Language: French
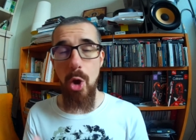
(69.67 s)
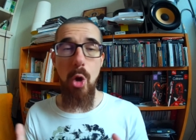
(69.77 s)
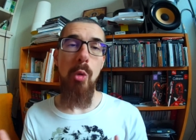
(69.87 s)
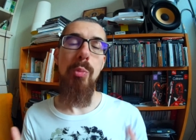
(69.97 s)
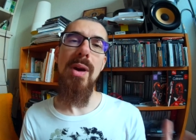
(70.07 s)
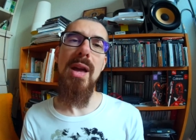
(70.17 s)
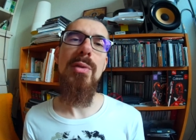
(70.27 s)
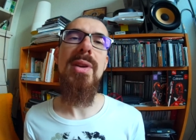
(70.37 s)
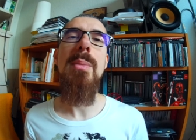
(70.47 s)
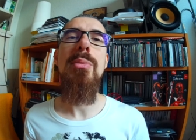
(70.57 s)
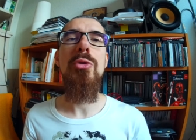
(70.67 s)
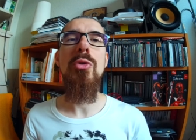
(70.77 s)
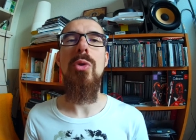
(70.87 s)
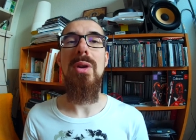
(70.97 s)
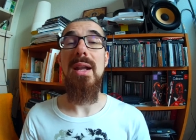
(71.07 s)
On pourrait évoquer
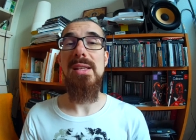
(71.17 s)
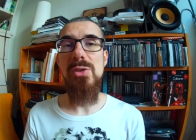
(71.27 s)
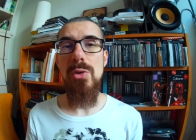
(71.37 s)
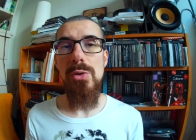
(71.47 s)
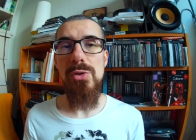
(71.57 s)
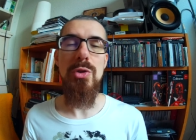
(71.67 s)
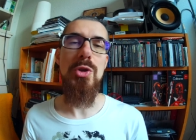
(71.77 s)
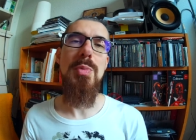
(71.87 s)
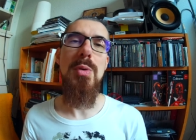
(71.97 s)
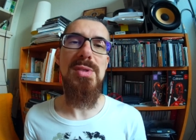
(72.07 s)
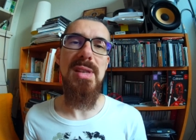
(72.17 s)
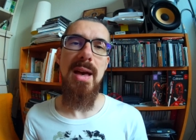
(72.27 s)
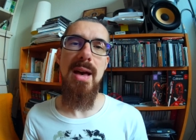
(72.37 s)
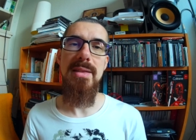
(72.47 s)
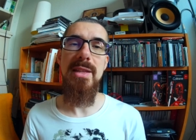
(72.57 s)
plutôt la science. Je pense
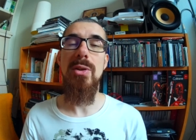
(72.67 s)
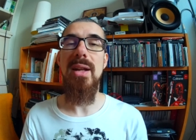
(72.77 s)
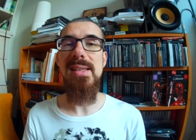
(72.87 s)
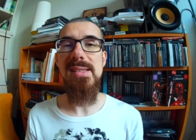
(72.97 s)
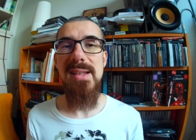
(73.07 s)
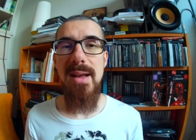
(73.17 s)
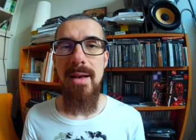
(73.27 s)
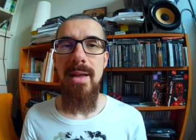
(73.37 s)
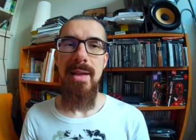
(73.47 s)
à Nikola Tesla,